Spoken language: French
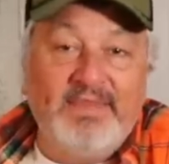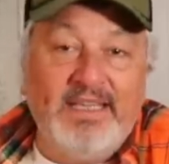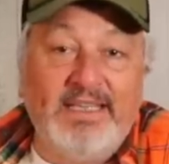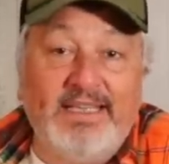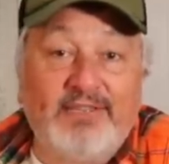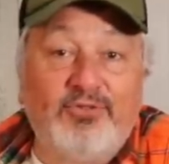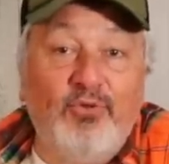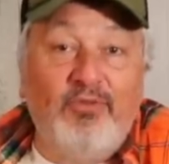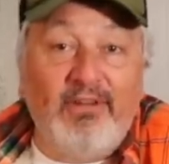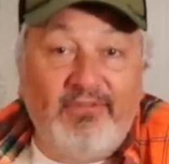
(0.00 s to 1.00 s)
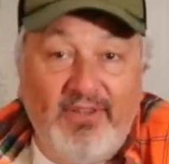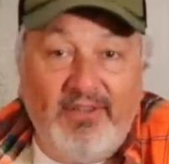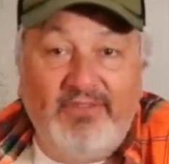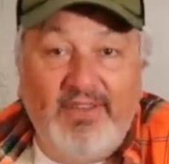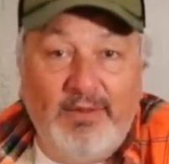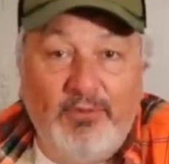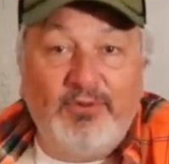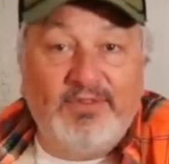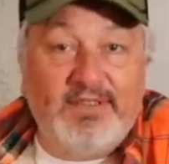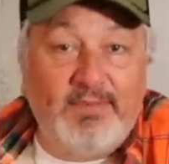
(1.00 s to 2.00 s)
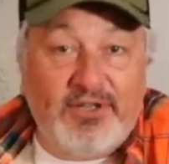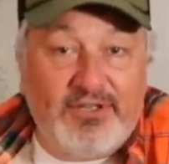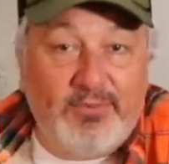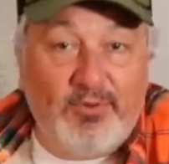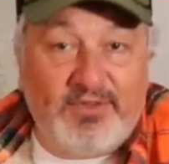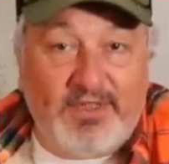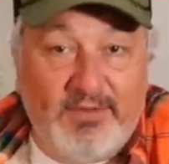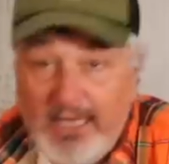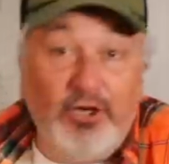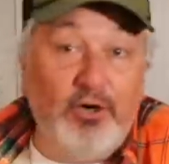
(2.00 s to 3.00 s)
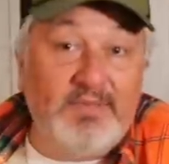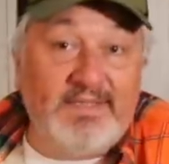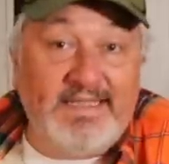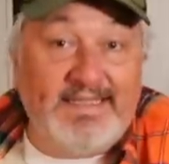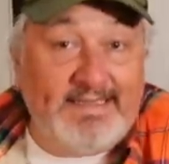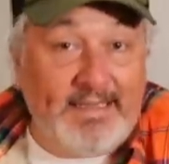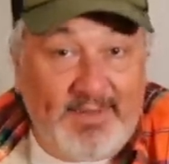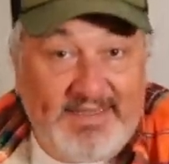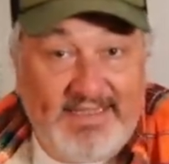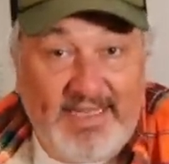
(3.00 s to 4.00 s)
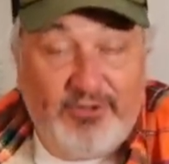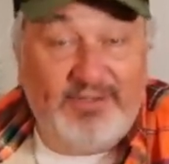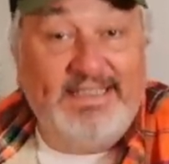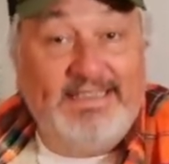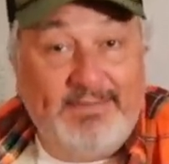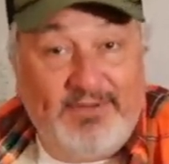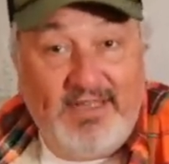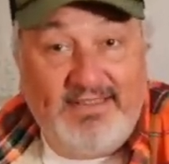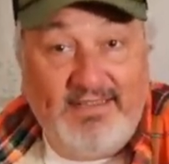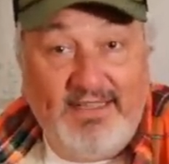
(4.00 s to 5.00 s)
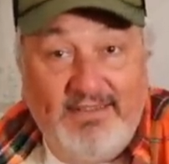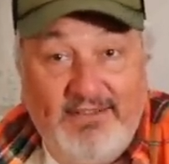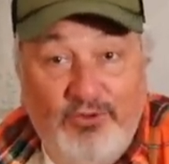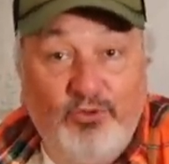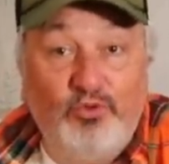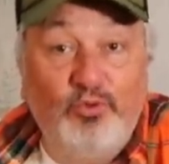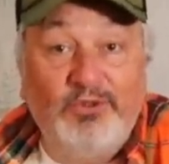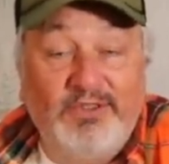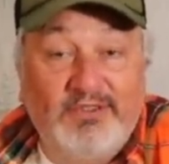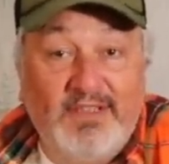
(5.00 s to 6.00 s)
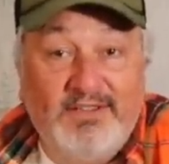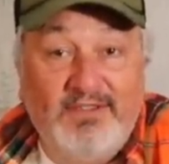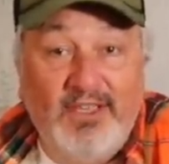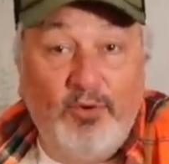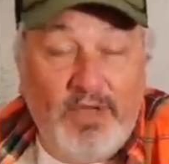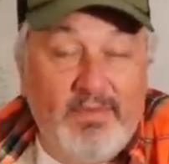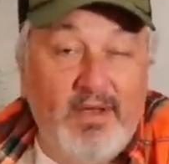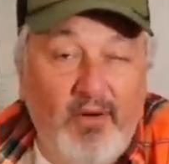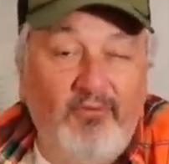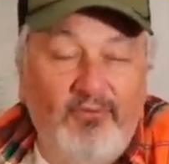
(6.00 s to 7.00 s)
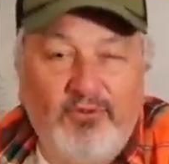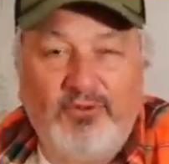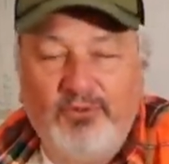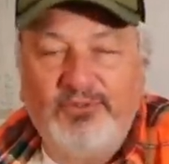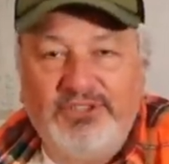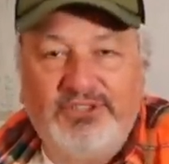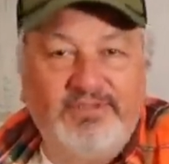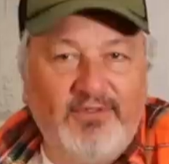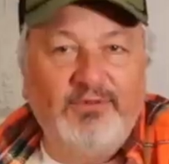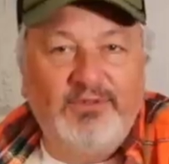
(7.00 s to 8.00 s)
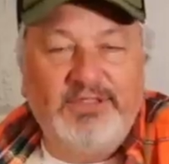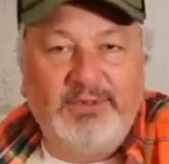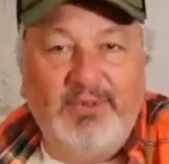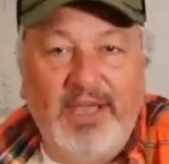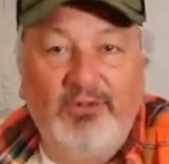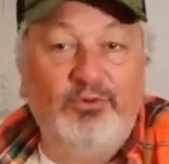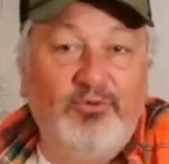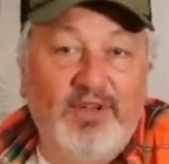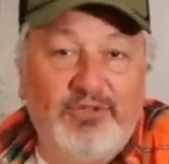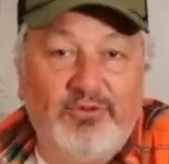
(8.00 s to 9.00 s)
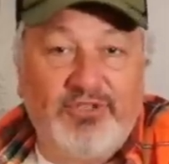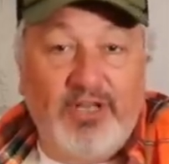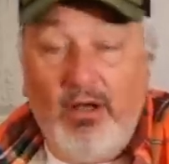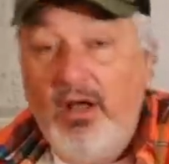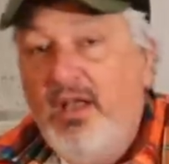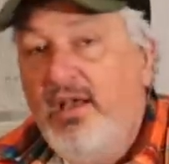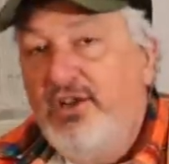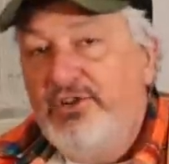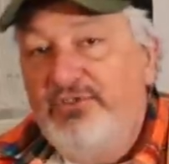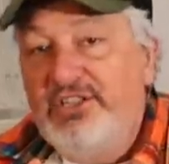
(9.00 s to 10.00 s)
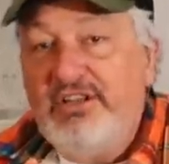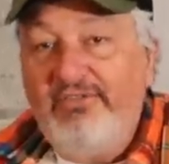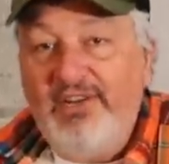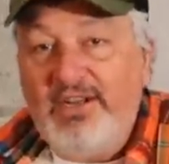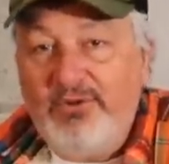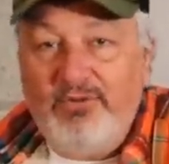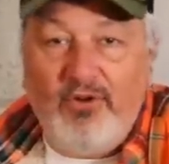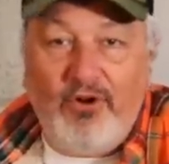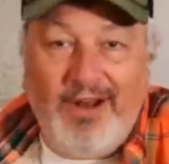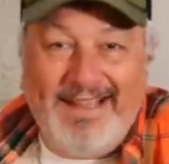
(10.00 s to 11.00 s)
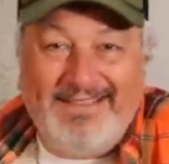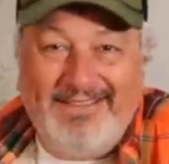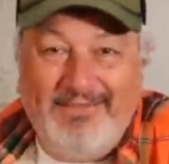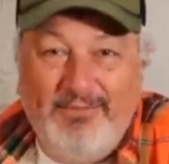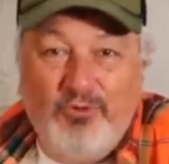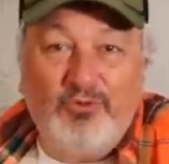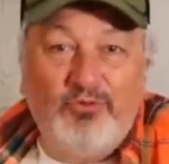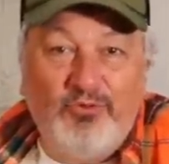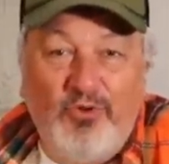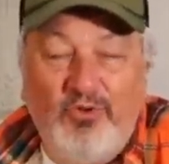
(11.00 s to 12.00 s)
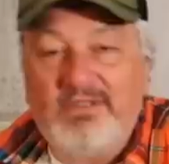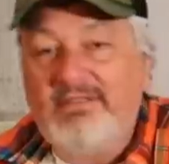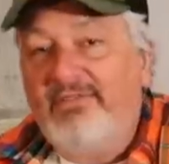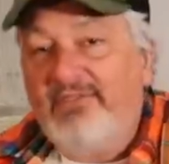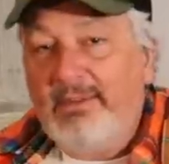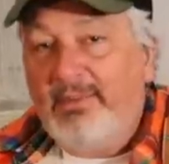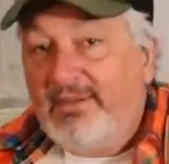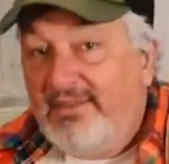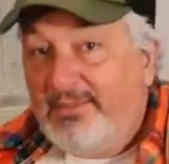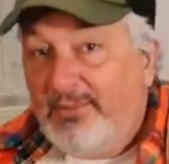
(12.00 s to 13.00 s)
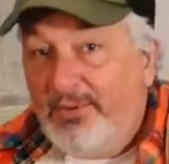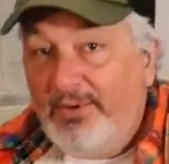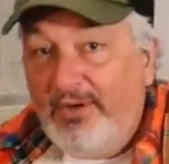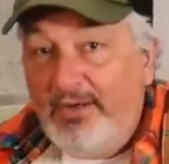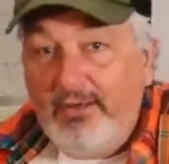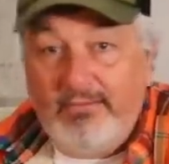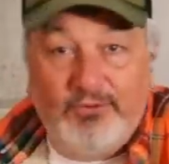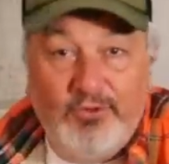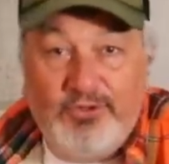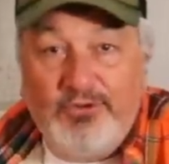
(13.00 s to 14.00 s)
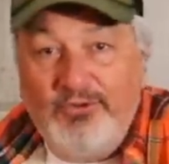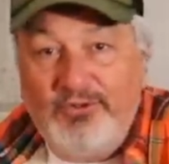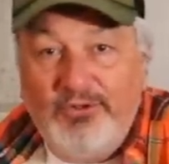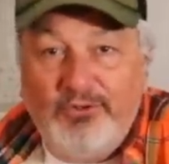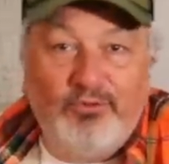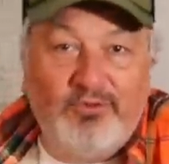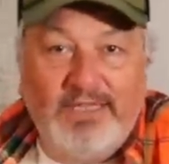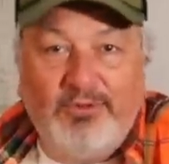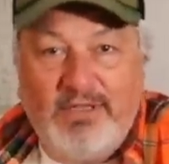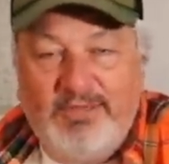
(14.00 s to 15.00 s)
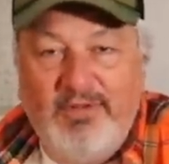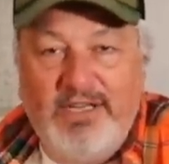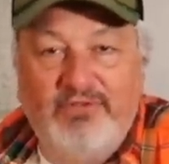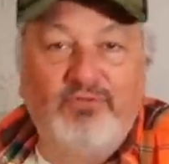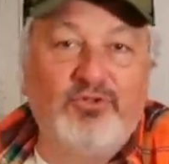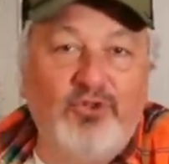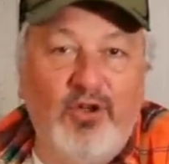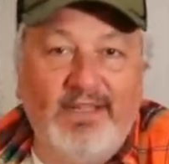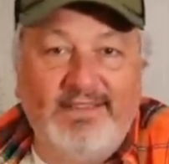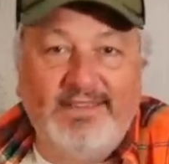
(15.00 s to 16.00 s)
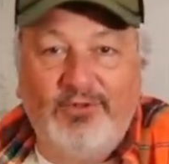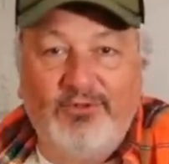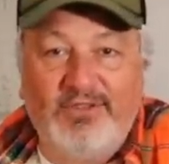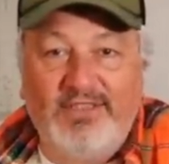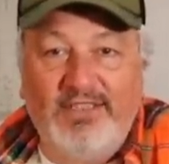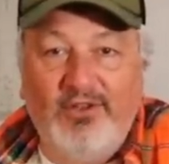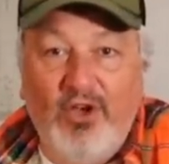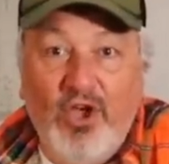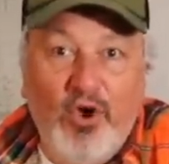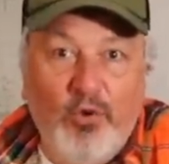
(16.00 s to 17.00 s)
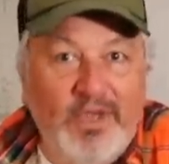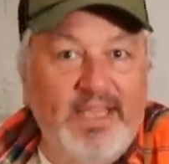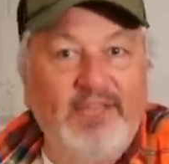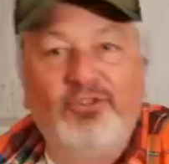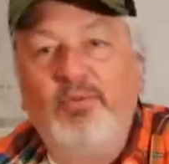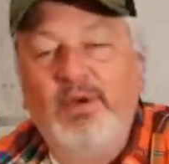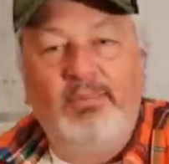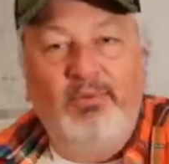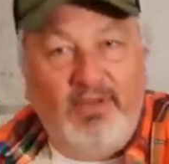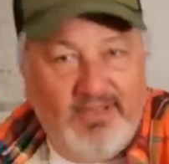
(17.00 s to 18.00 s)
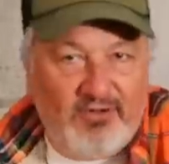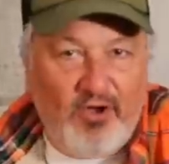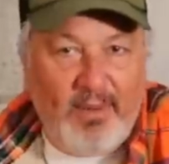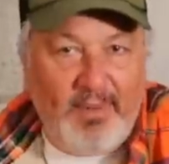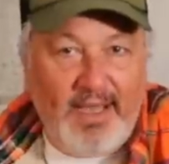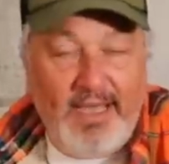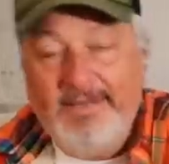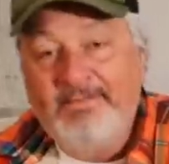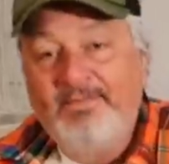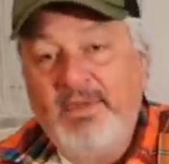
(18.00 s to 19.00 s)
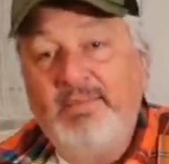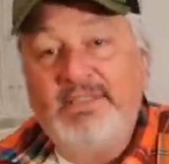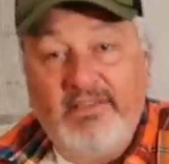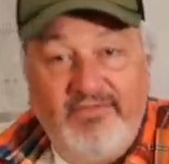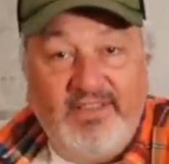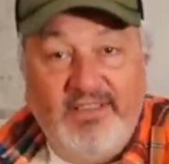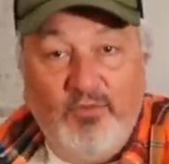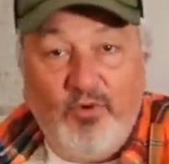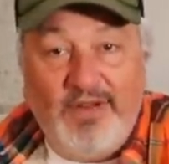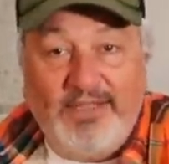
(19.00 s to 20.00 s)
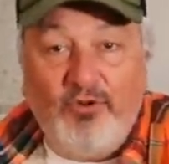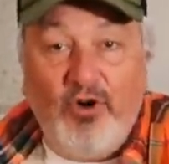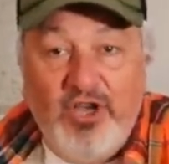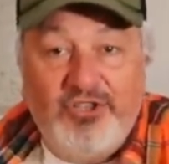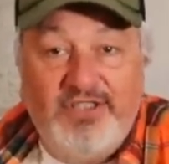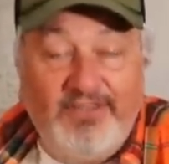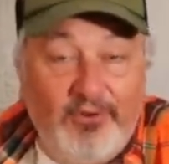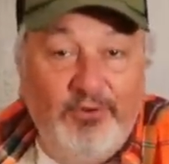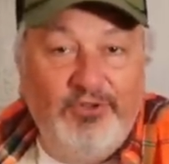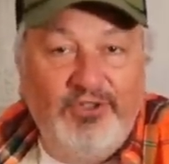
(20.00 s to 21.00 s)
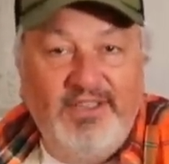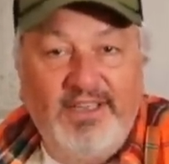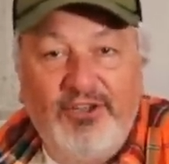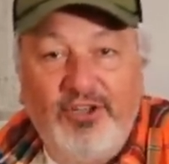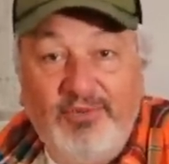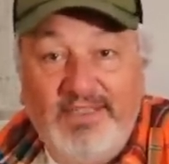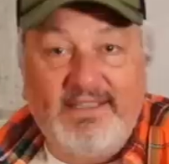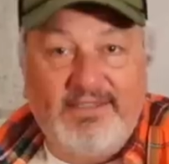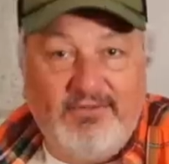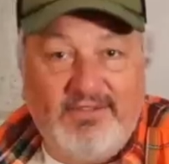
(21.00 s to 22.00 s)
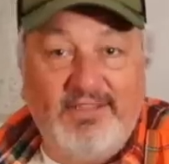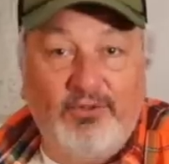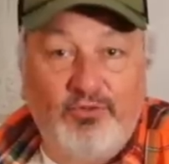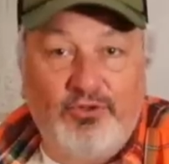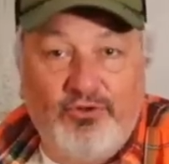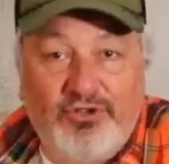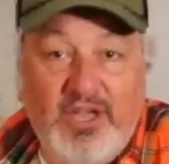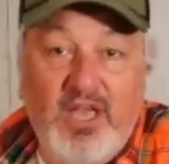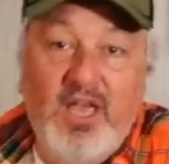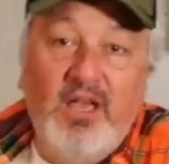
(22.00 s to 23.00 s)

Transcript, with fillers: et qu'est-ce qu'on va faire finalement dans ces marchés boursiers. Comme si s'était passé quelque chose d'exceptionnel ces derniers jours, tout le monde est en train de se dire oui, mais en fonction des chiffres du CPI, tout va changer. Alors, je vous ai déjà fait le coup relativement souvent, ça fait pratiquement euh, deux ans que toutes les trois semaines je vous sors un titre du style euh, Oui et demain plus rien ne sera pareil, parce qu'effectivement on attend un chiffre, une donnée économique qui est censée tout changer.